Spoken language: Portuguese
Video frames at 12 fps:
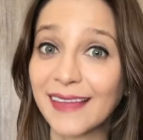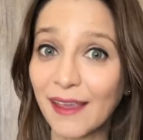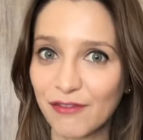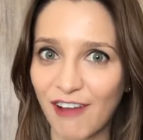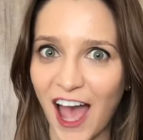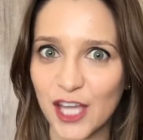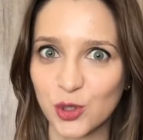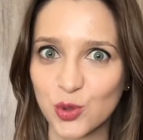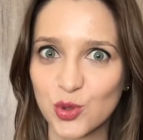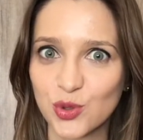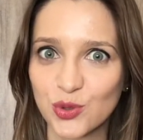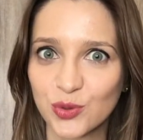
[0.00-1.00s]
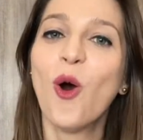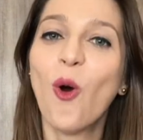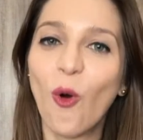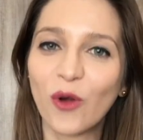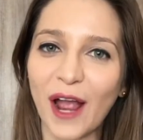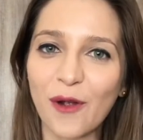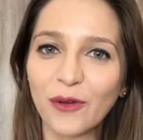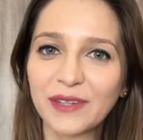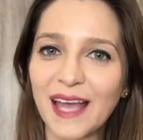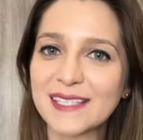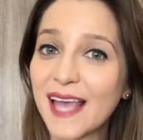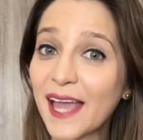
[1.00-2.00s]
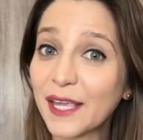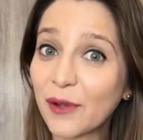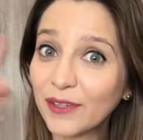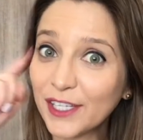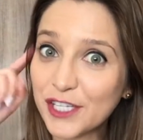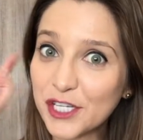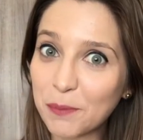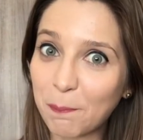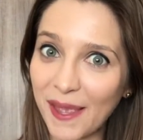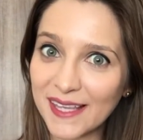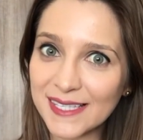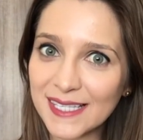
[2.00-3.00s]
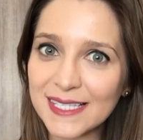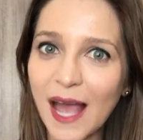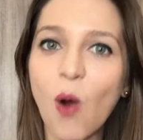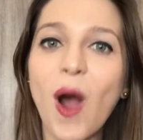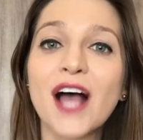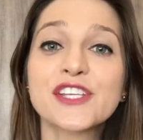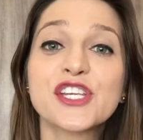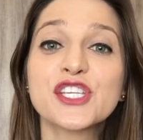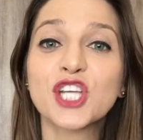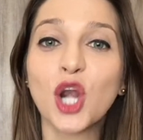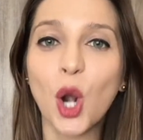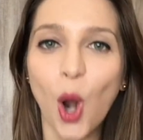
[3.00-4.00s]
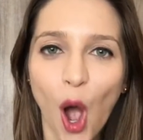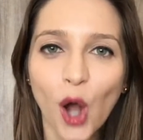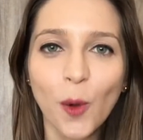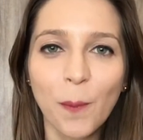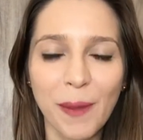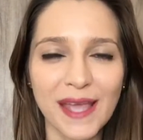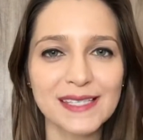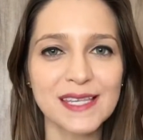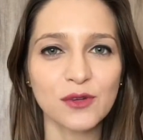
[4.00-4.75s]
tem vários. O que acontece é que quando a gente pensa em sal, a gente logo pensa